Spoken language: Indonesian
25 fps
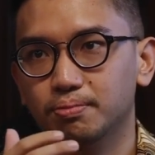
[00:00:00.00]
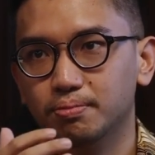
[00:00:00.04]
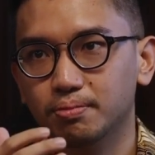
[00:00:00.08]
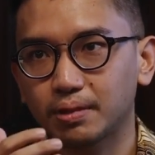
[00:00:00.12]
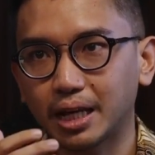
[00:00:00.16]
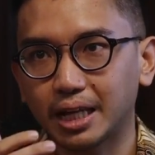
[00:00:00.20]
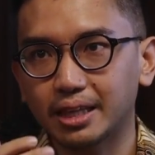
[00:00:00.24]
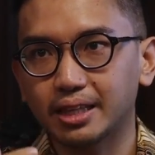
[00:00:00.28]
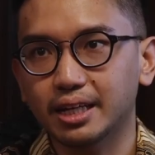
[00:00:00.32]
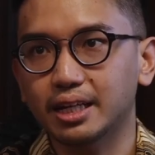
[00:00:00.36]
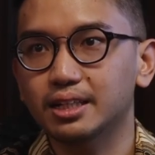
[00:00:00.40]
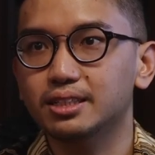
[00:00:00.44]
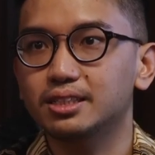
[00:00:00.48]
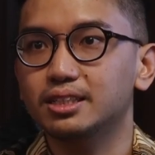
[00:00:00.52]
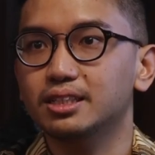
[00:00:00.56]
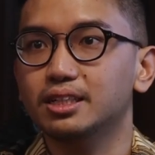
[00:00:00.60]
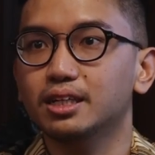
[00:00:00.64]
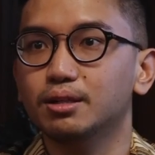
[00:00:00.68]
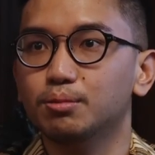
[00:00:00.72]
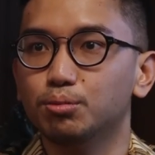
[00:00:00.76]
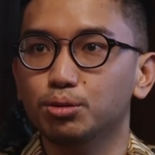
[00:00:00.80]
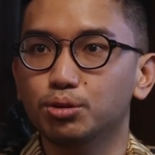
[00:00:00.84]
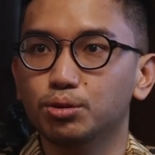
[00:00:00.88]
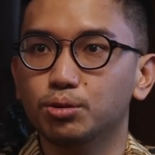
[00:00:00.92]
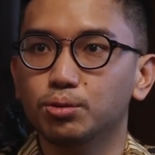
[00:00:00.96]
atensi
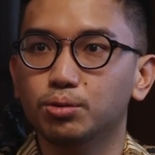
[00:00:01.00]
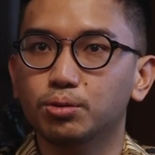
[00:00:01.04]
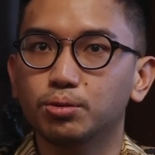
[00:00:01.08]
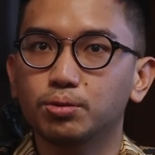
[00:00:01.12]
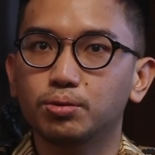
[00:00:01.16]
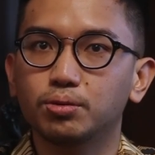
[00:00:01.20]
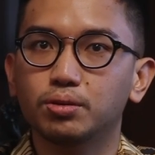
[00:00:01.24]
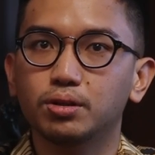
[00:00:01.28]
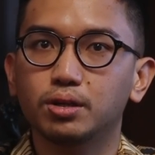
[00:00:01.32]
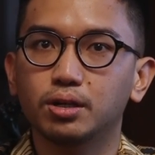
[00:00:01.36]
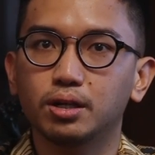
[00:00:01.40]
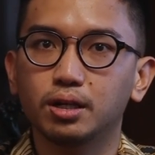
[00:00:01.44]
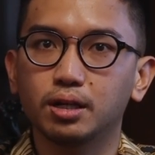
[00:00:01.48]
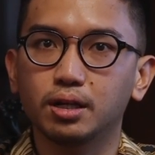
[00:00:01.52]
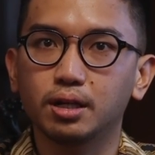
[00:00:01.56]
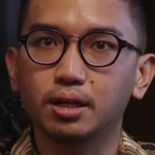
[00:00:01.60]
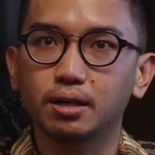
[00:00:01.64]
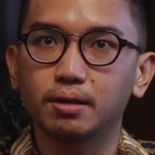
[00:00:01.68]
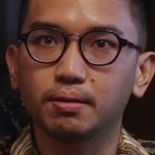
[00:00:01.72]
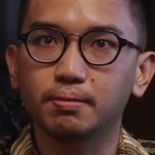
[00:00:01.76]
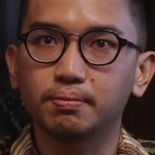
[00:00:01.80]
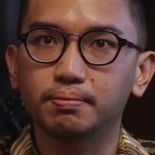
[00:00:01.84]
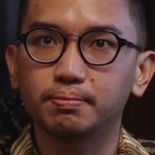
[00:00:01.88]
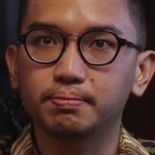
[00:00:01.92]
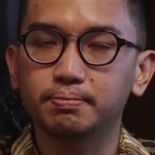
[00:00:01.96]
dan butuh
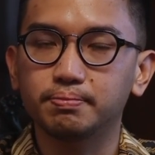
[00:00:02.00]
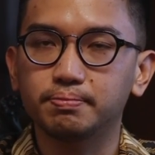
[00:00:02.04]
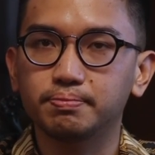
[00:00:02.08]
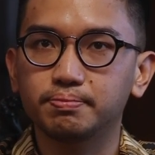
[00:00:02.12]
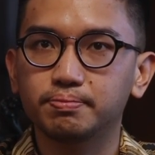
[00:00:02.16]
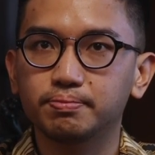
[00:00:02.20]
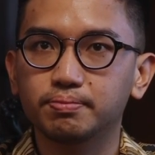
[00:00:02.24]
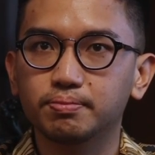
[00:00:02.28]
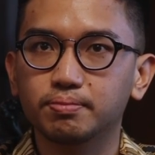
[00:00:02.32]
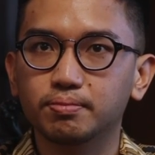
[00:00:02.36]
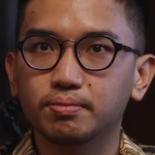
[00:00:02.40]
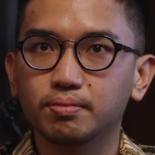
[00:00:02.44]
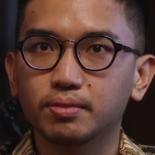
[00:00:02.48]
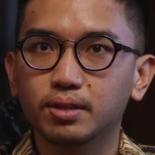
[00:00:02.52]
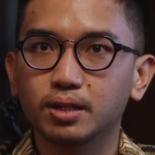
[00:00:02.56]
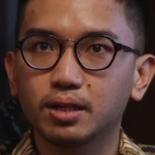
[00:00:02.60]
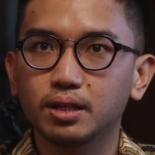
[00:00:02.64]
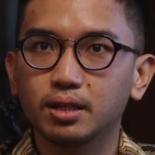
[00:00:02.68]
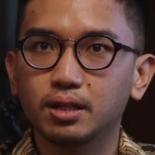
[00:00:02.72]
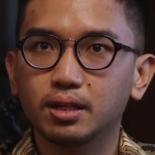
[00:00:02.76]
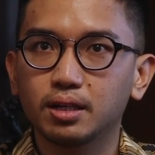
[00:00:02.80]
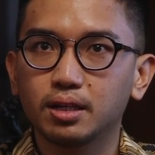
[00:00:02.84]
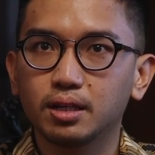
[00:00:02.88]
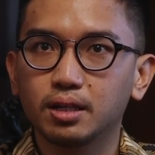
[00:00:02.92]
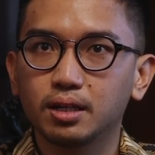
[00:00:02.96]
um,
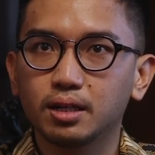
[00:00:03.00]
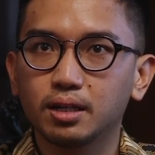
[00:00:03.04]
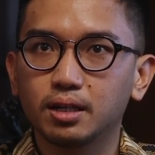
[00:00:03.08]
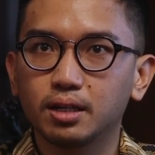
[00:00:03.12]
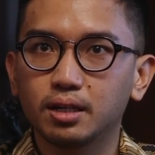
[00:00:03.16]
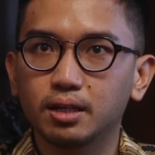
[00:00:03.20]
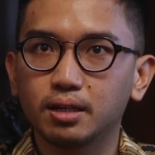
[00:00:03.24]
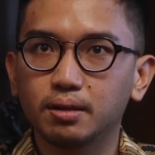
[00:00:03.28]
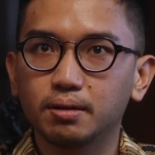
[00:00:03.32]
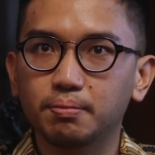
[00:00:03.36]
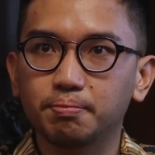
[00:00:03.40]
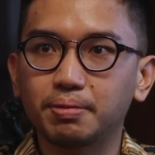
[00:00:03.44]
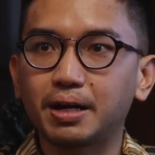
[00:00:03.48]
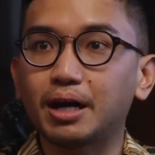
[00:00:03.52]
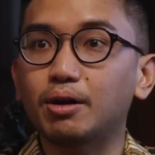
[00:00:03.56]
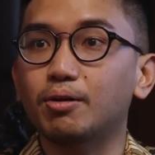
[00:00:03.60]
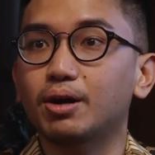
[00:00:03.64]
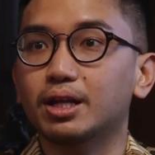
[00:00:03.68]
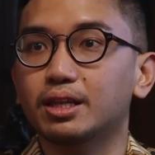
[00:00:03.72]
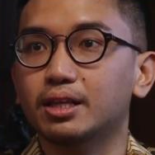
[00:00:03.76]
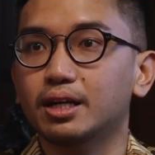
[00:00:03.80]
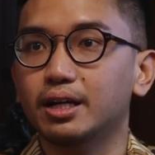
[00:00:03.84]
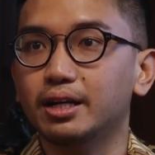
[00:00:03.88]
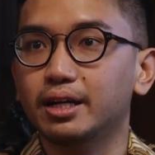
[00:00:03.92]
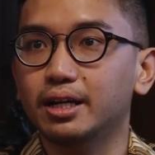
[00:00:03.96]

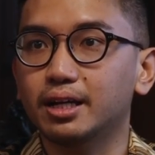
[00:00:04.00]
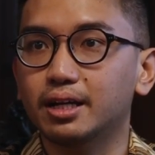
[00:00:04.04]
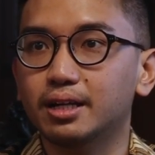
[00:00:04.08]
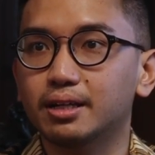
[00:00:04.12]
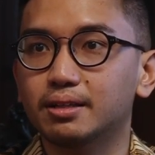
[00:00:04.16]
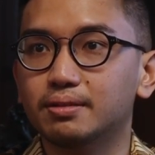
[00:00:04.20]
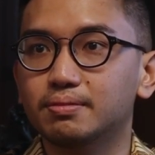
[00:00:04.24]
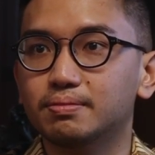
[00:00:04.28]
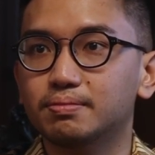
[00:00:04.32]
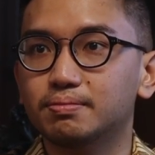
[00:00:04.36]
perawatan yang